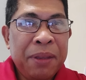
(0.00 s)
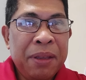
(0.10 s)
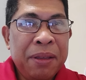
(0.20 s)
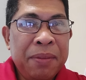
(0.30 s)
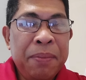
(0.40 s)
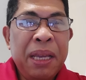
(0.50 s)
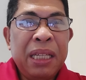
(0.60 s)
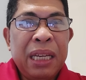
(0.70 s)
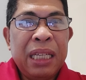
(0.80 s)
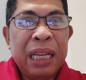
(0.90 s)
Busy
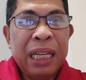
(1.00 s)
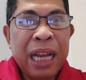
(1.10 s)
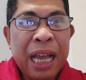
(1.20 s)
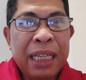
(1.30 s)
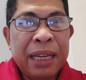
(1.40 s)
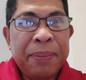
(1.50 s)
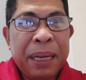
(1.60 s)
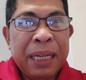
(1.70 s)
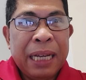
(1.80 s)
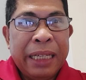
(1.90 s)
si Inday sa pag
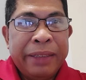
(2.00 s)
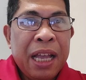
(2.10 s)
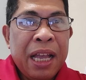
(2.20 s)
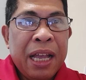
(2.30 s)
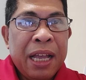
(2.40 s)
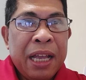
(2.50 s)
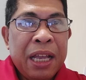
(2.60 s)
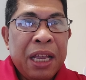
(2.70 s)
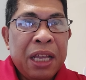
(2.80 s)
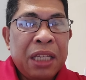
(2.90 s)
ano,
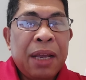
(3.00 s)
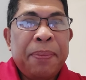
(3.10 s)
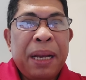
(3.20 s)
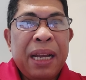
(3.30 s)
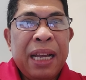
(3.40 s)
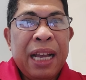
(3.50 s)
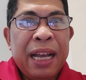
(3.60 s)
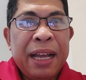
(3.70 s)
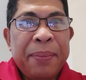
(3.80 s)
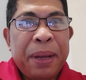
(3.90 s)
sa pag uh,
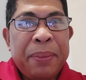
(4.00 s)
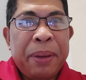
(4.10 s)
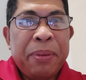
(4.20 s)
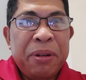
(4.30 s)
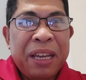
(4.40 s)
papapugi.